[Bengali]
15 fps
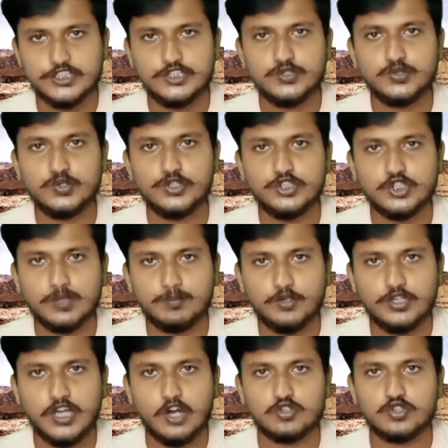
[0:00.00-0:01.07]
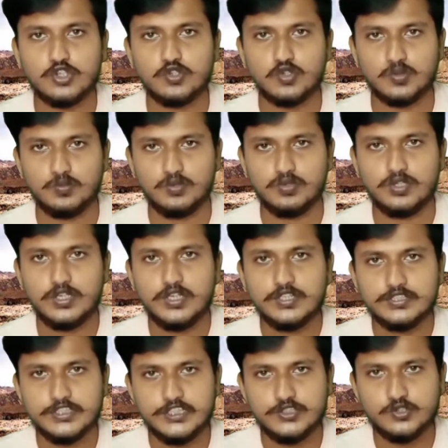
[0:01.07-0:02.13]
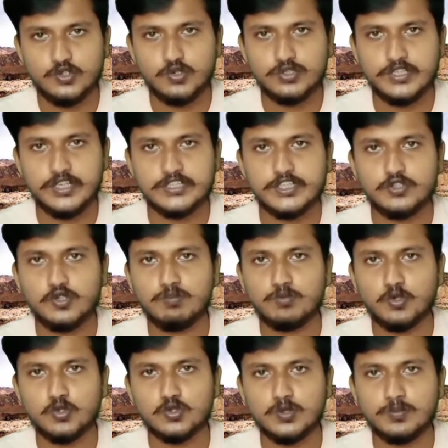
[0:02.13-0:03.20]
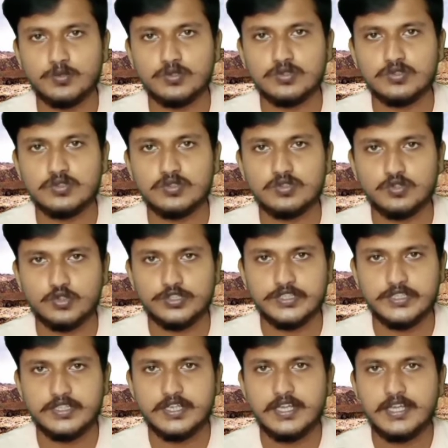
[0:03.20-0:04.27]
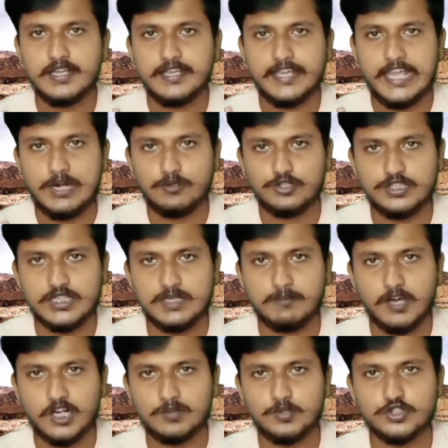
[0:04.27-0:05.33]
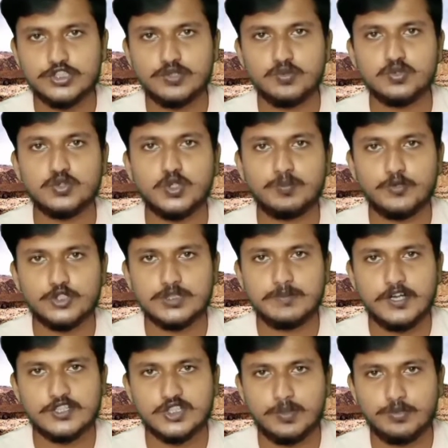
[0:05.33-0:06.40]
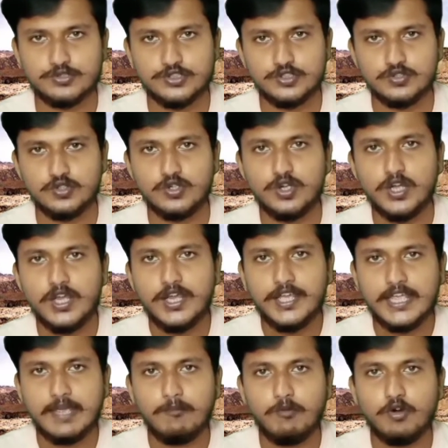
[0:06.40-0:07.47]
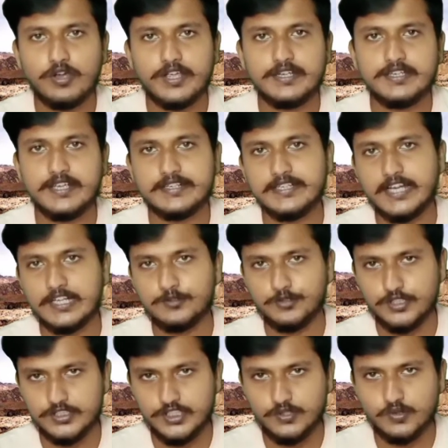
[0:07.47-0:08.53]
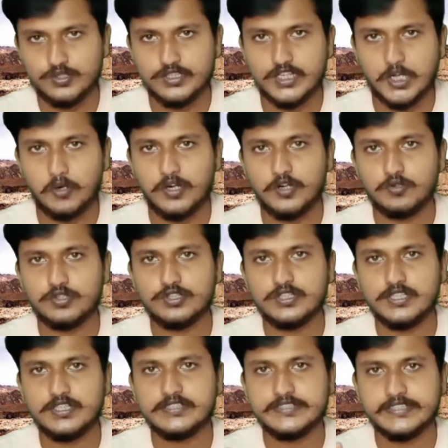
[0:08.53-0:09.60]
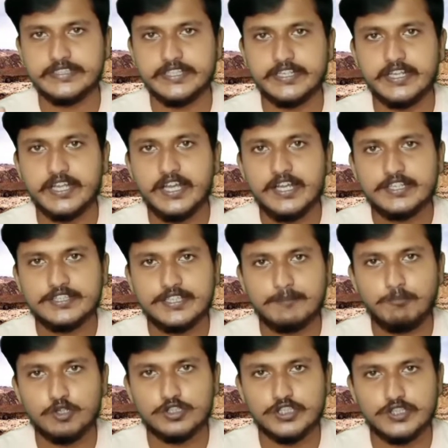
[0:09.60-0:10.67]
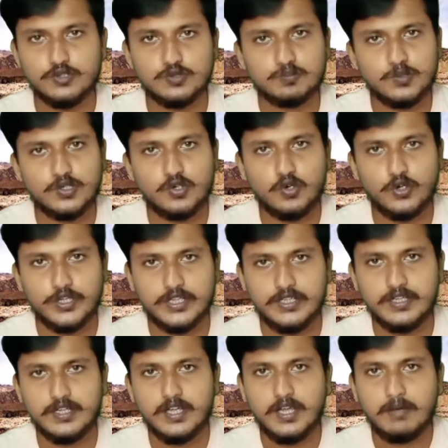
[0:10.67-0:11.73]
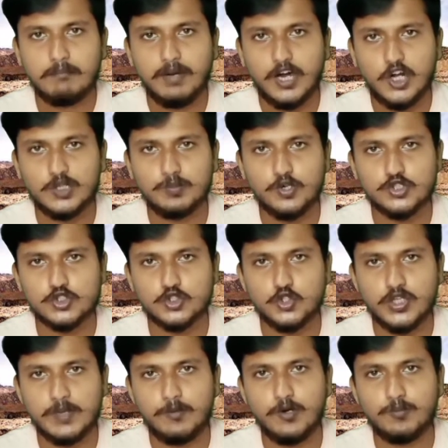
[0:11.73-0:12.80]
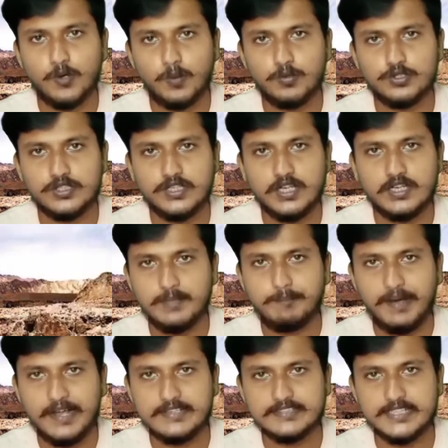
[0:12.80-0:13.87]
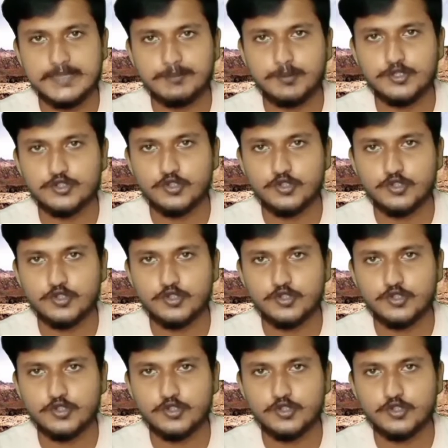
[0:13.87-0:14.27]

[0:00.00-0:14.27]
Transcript: সিন্ধু নদী সম্পর্কে আলোচনা করব সিন্ধু নদী একটি খুব গুরুত্বপূর্ণ নদী এই নদীটি ভারতবর্ষের উত্তর পশ্চিমাংশে অবস্থিত এবং এটি একটি আন্তর্জাতিক নদী কারণ এই নদীটি চীনের তিব্বত থেকে উৎপন্ন হয়ে ভারতবর্ষ এবং পরবর্তীকালে পাকিস্তানে প্রবেশ